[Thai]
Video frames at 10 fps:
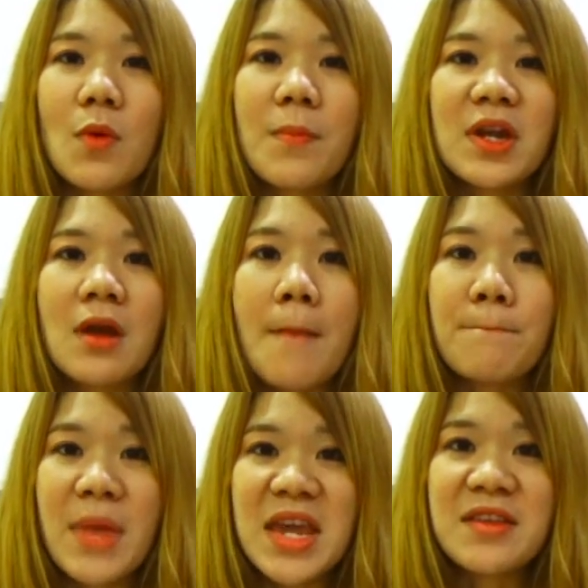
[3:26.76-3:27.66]
นั้นว่าเป็น
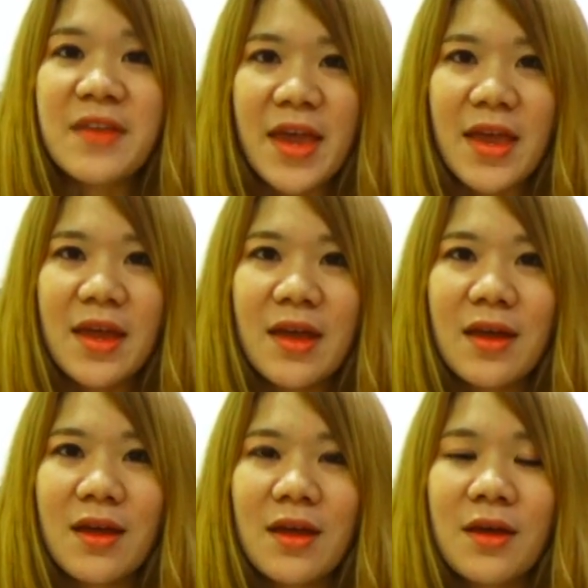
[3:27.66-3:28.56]
Mayday
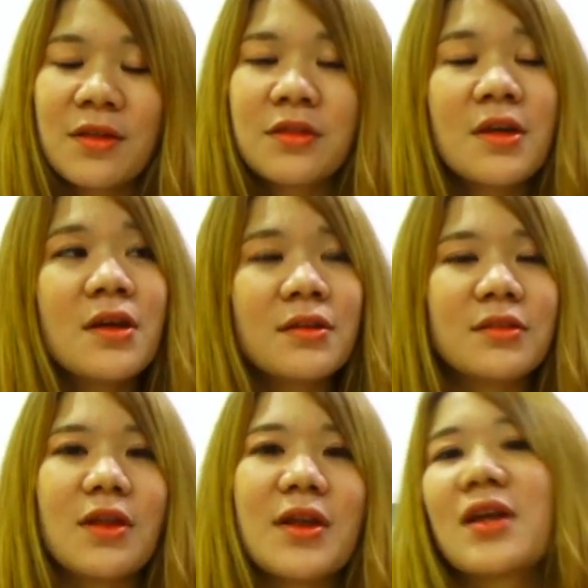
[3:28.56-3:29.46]
ซึ่ง
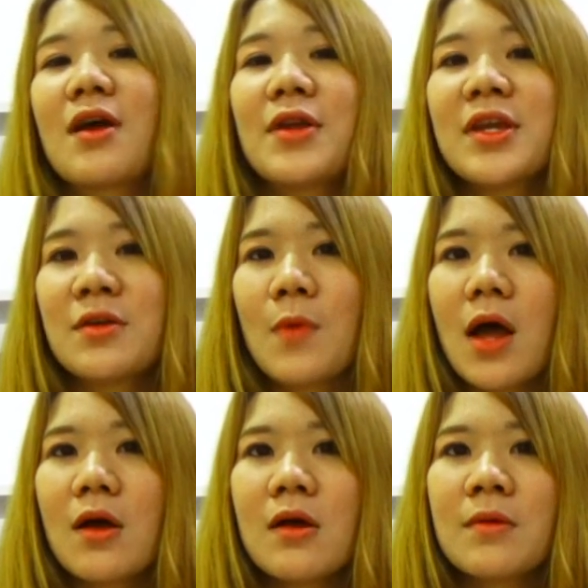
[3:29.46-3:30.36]
ตอนนั้นเขาได้คิด
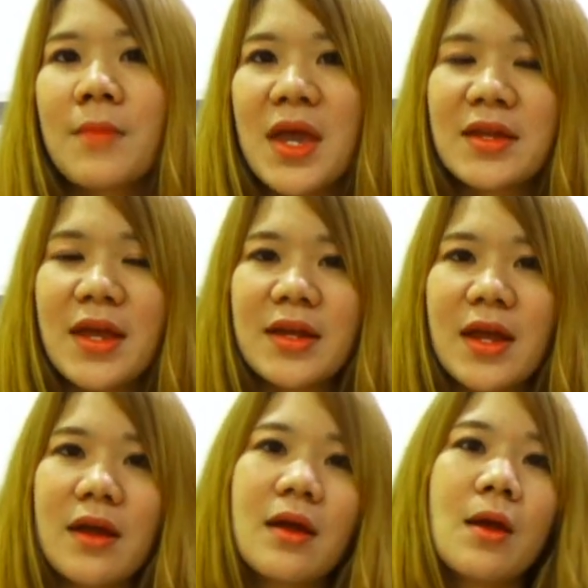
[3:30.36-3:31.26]
ว่าเออ Mayday
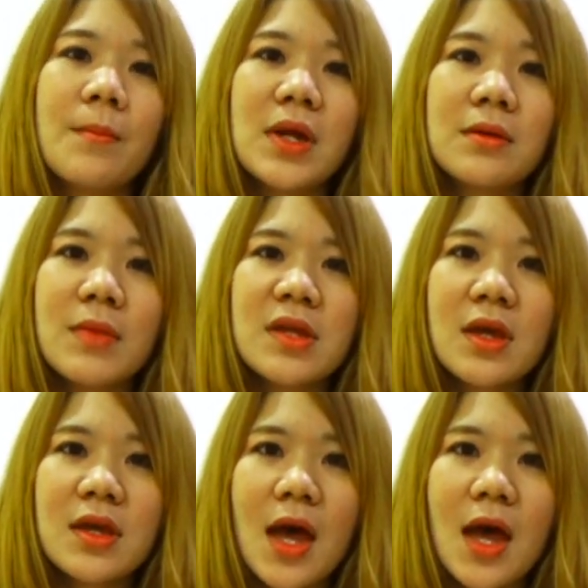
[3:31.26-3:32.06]
เนี่ยมันไม่ใช่